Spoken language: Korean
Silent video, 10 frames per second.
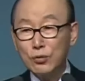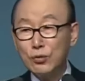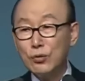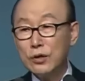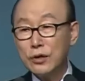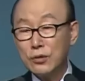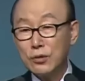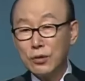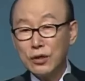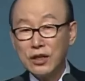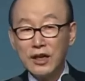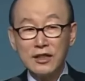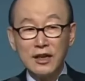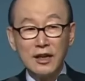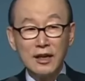꾸중을 듣고 기가
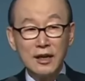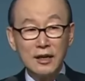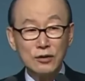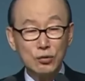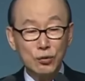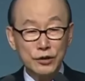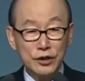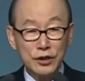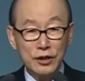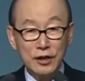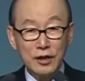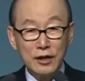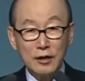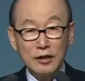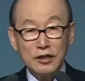다 죽어서
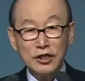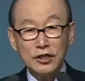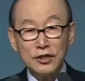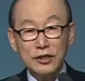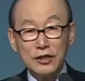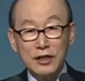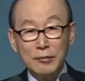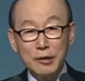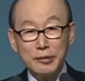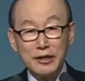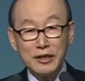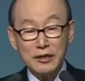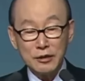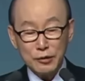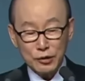시들어진 나무 잎사귀
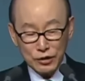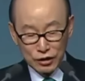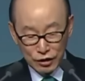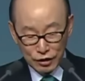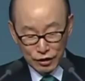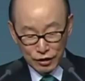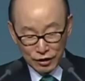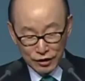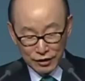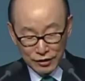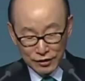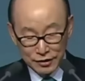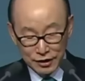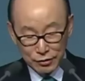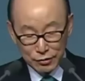같이 어깨가
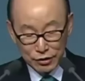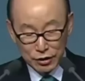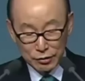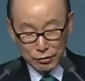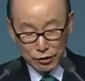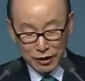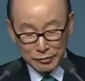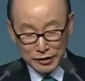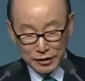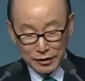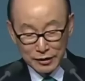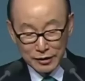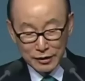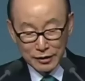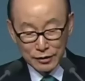늘어져 가지고 집으로 돌아갑니다.
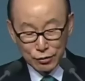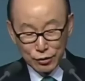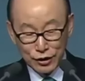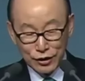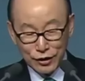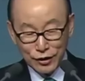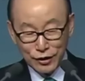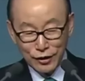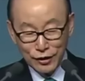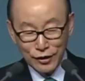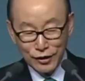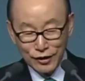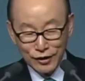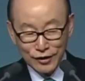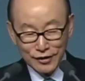
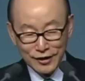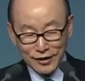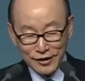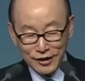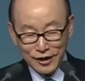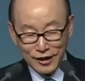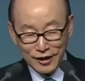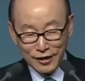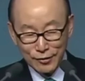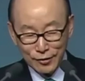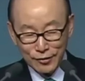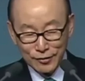주여, 나는 어찌할까요?